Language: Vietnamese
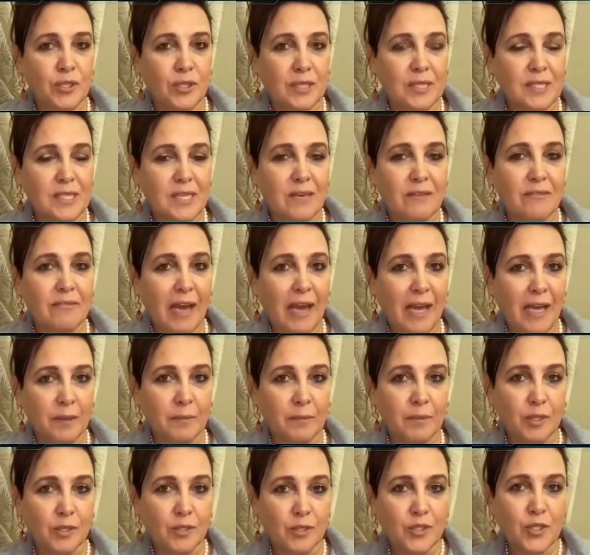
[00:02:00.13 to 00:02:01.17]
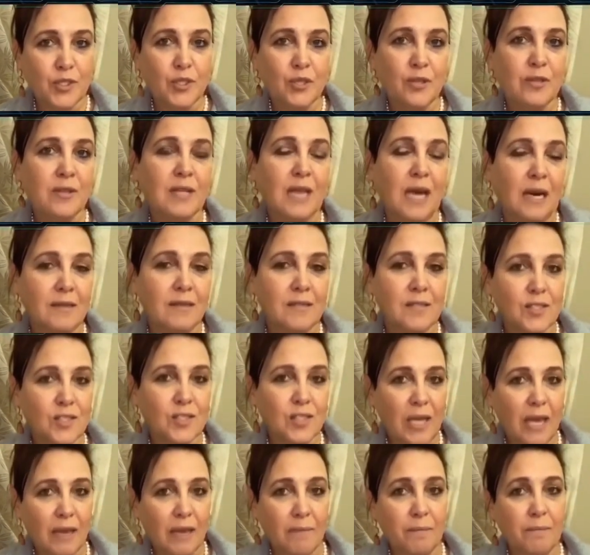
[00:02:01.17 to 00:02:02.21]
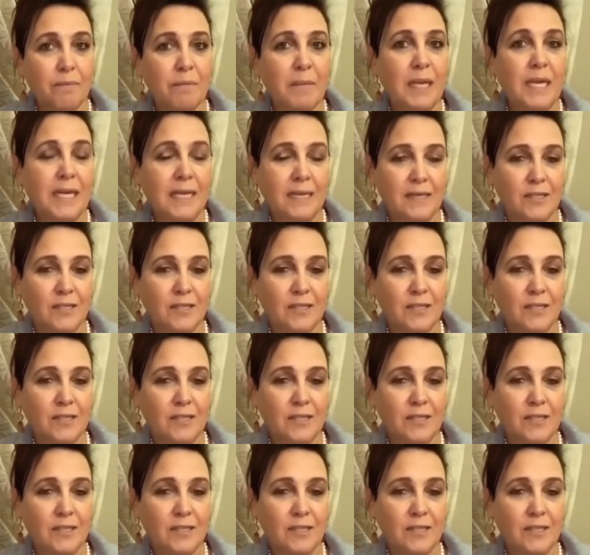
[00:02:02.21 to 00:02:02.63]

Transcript: đã mang đến cơ hội đó cho hàng nghìn,